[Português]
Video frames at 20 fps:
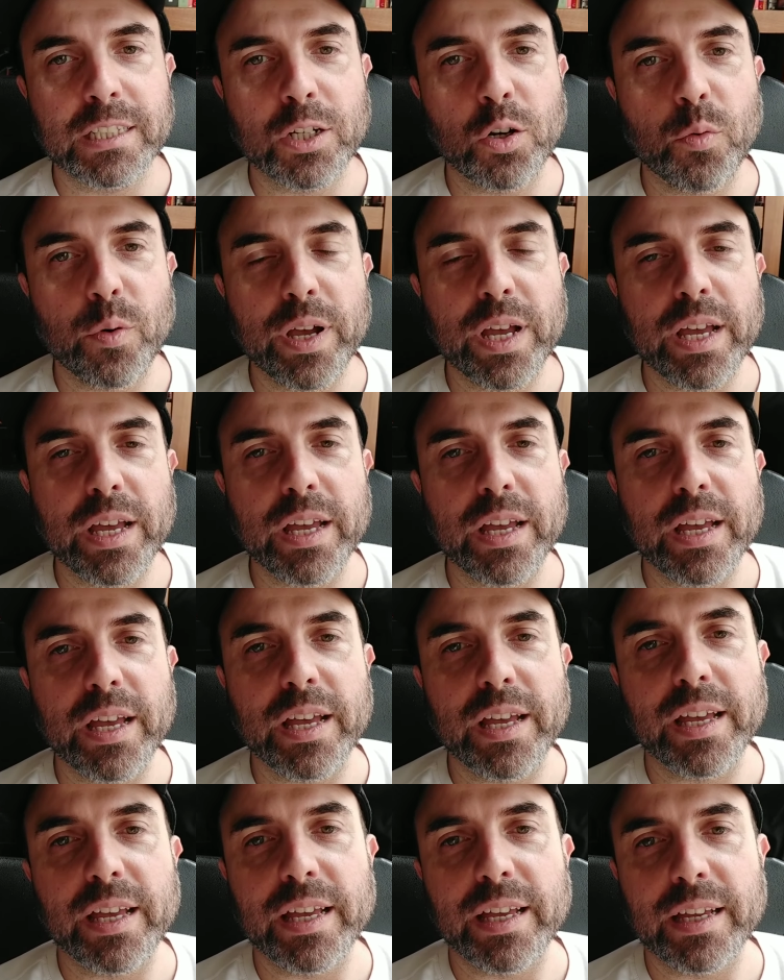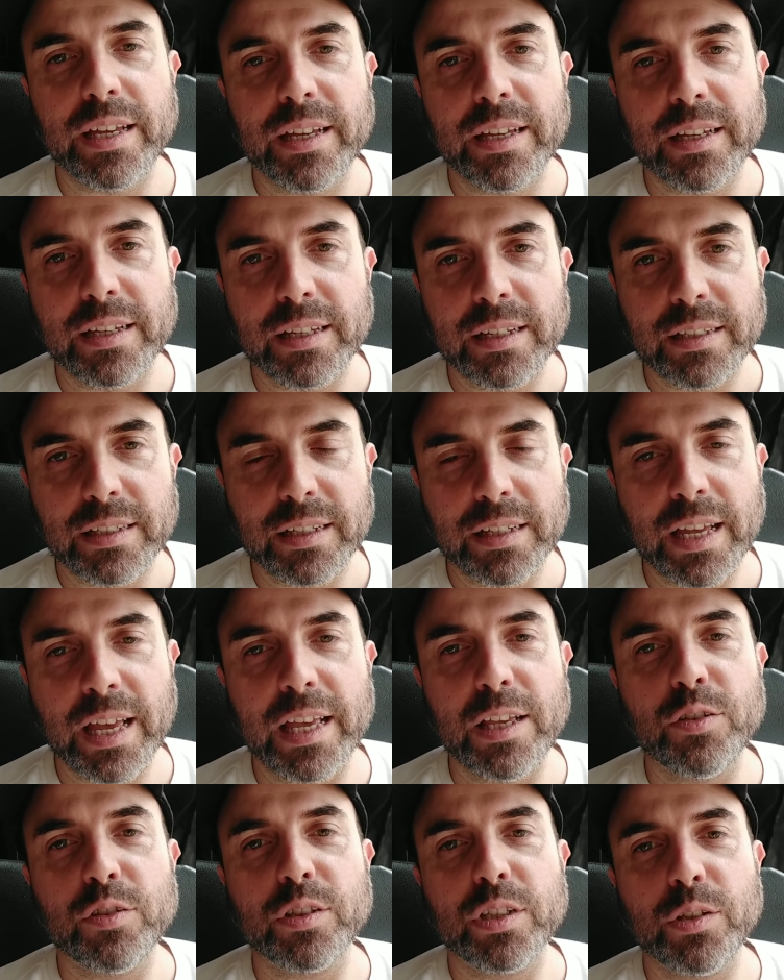Então é, é,
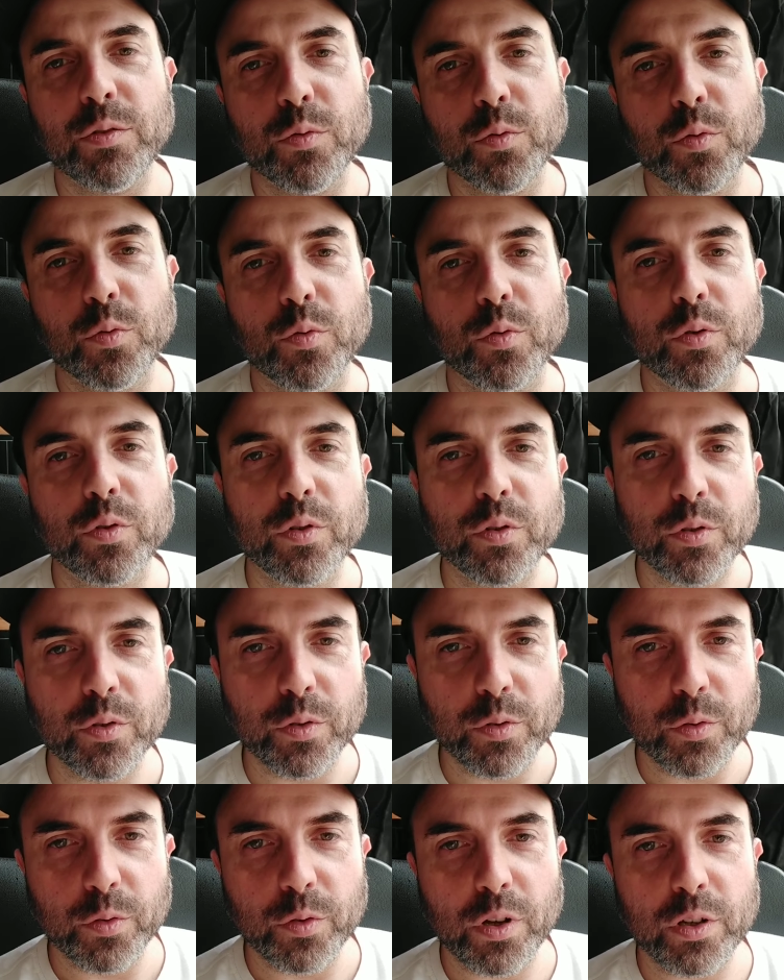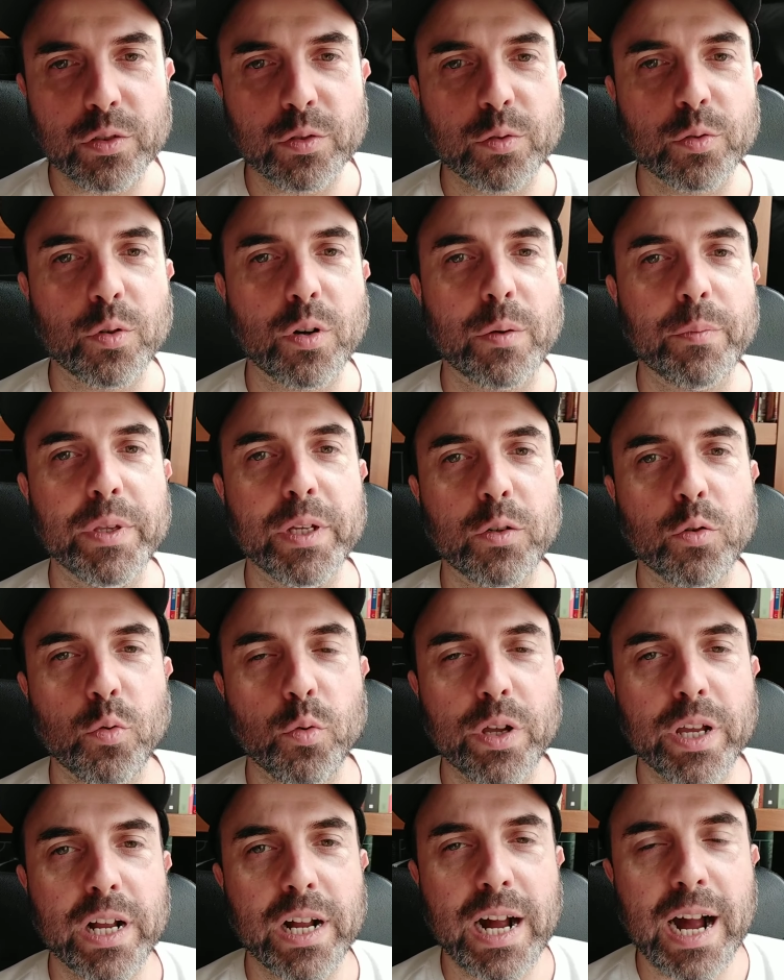é isso que o nosso
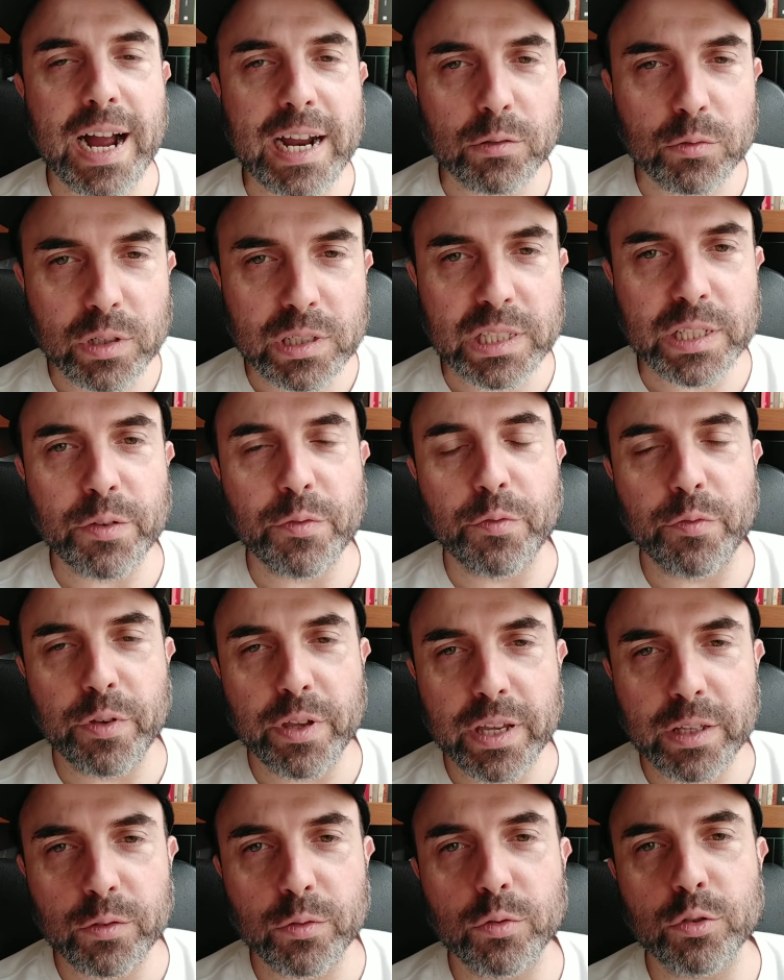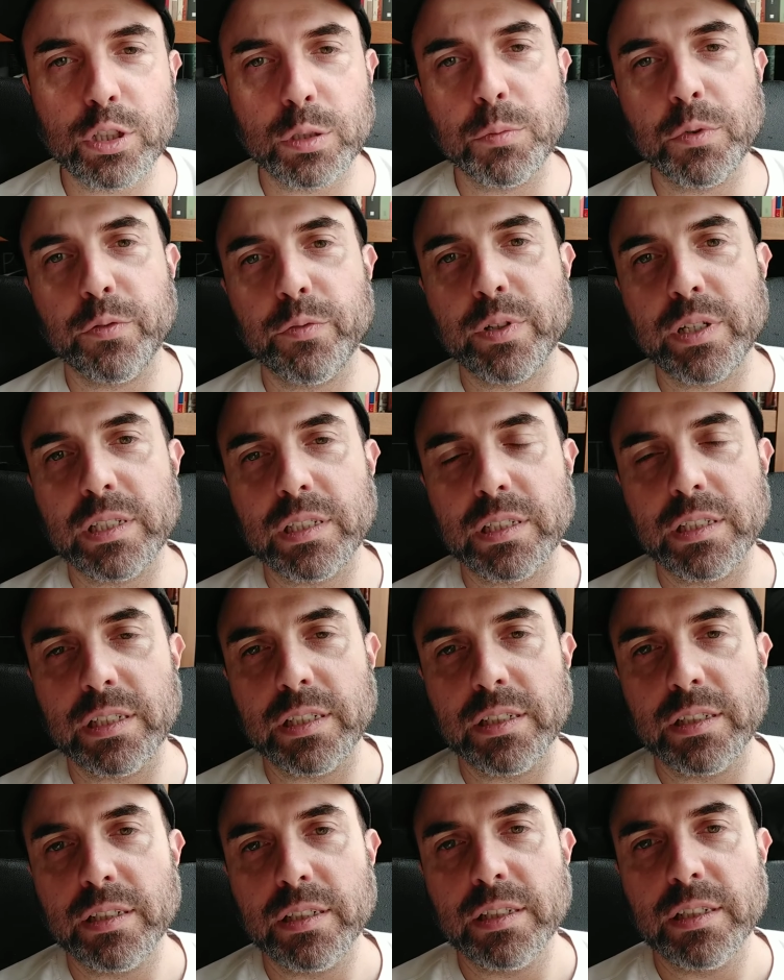amigo Ricardo Azevedo costuma
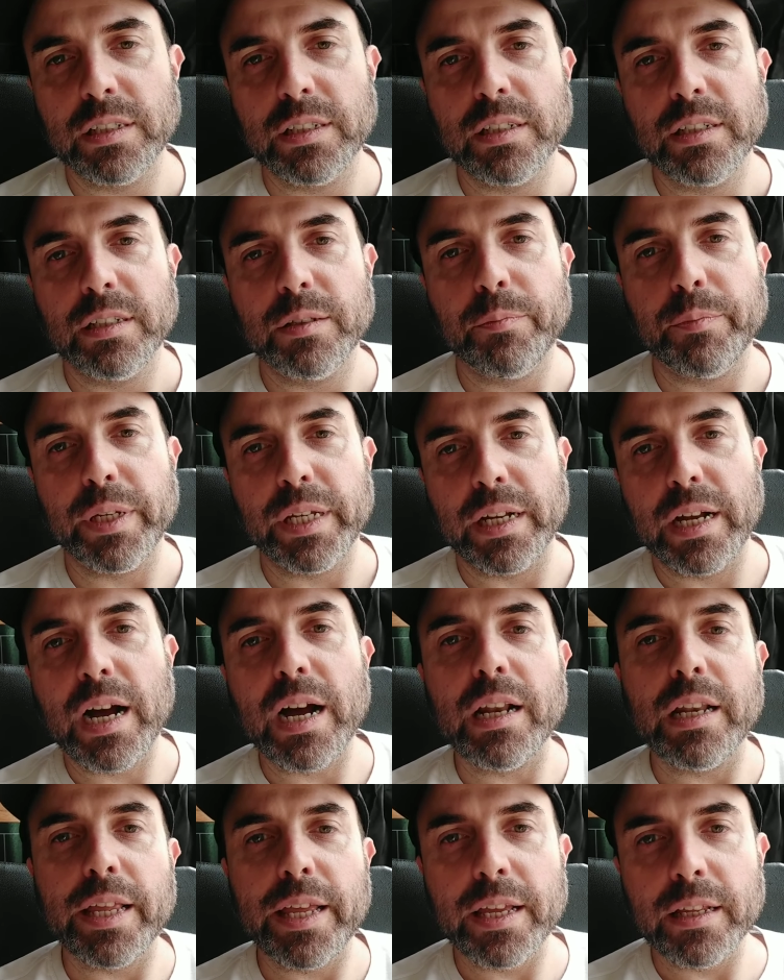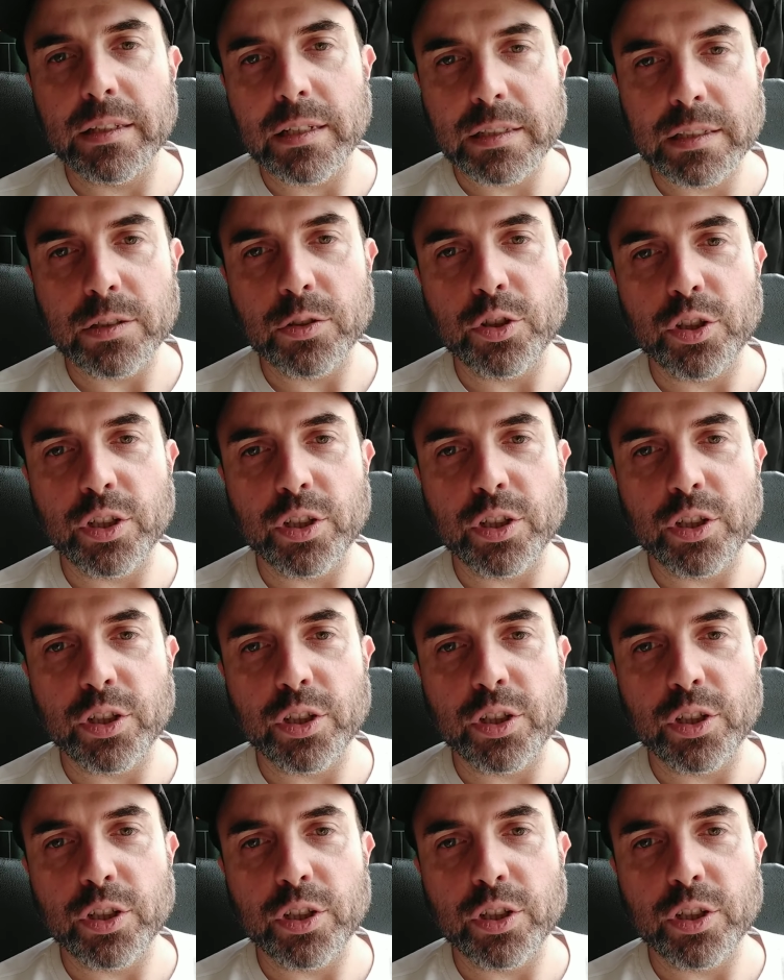fazer: pegar lendas